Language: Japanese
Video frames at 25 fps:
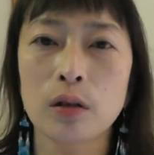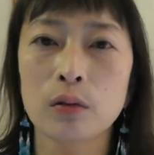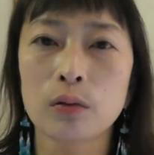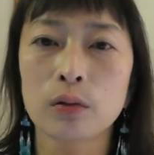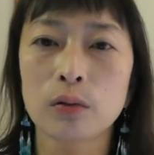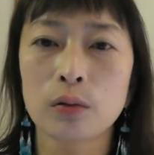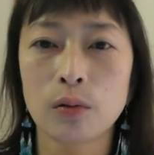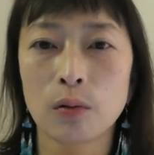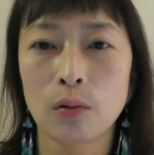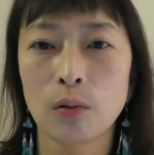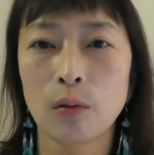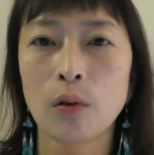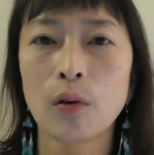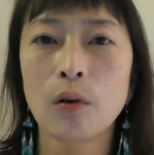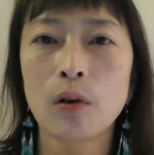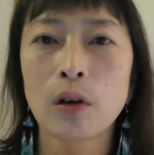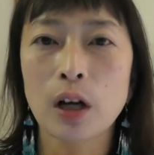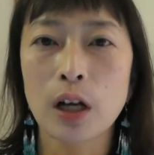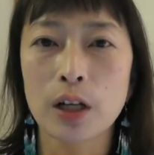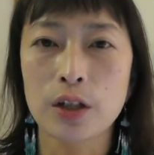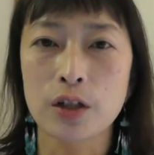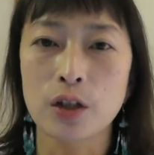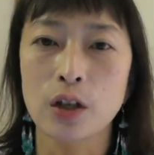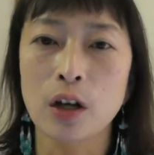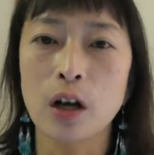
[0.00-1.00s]
いうと
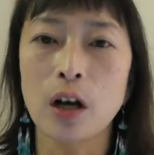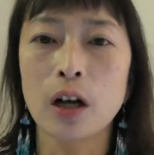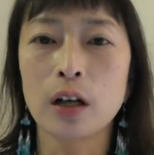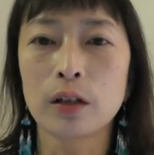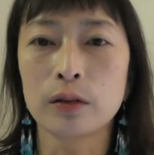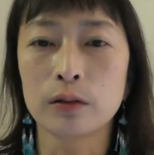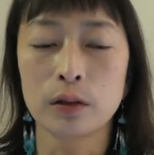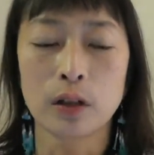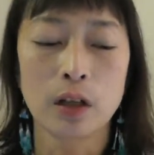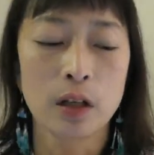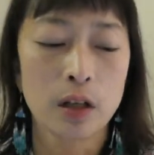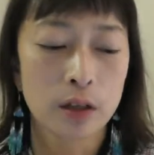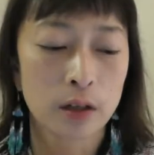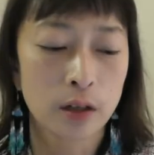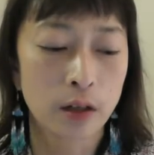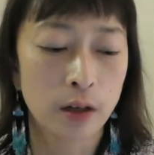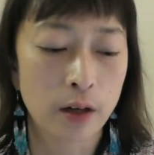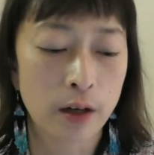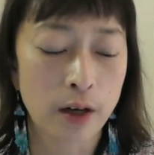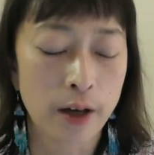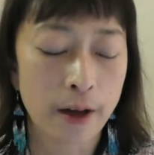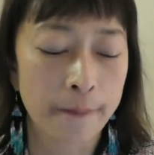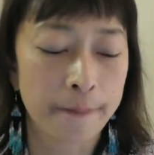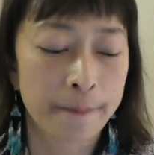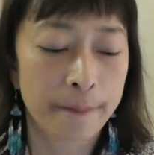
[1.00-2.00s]
価値があるだ
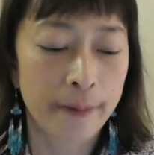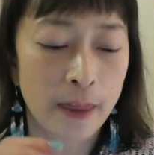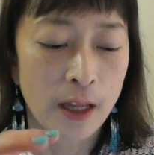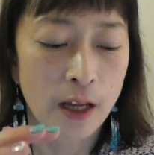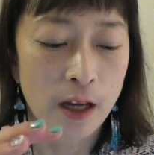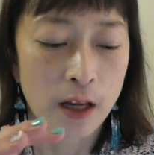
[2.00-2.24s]
から、